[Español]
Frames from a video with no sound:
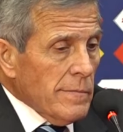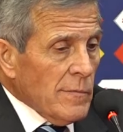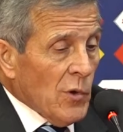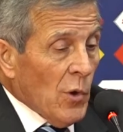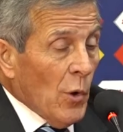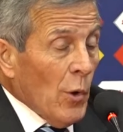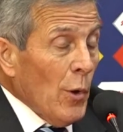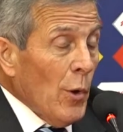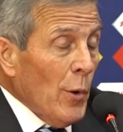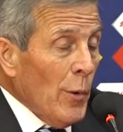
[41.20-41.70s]

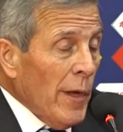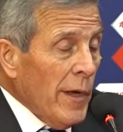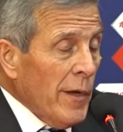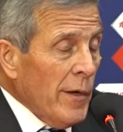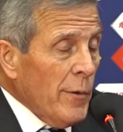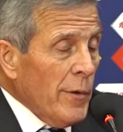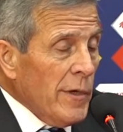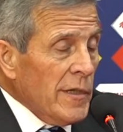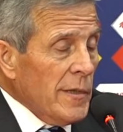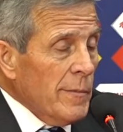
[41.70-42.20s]
todo lo bien que
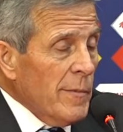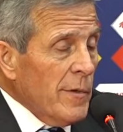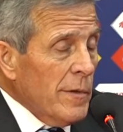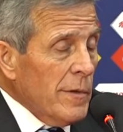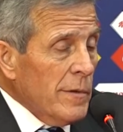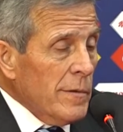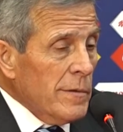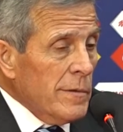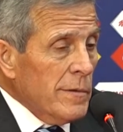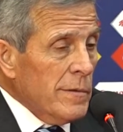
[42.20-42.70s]

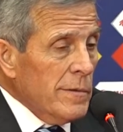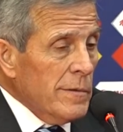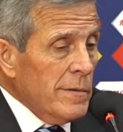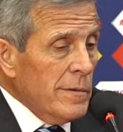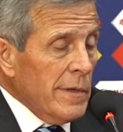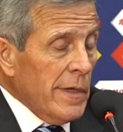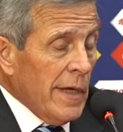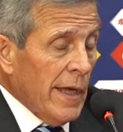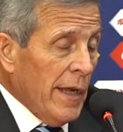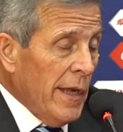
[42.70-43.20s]
hubiésemos
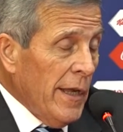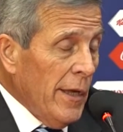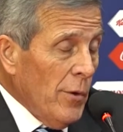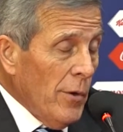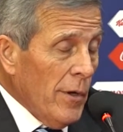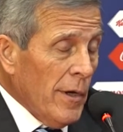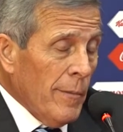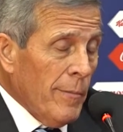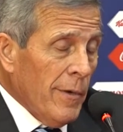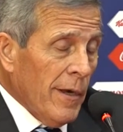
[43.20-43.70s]
querido
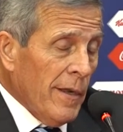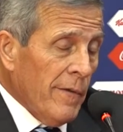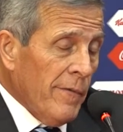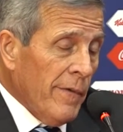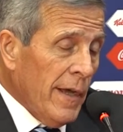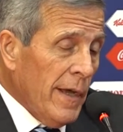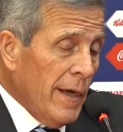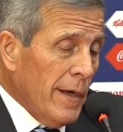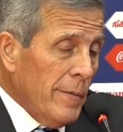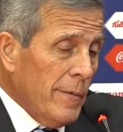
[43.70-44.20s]
y que
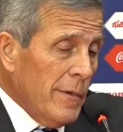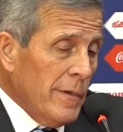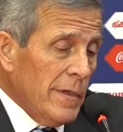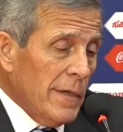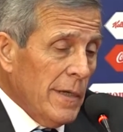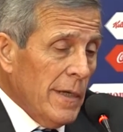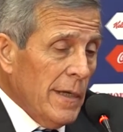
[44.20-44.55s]
planificamos.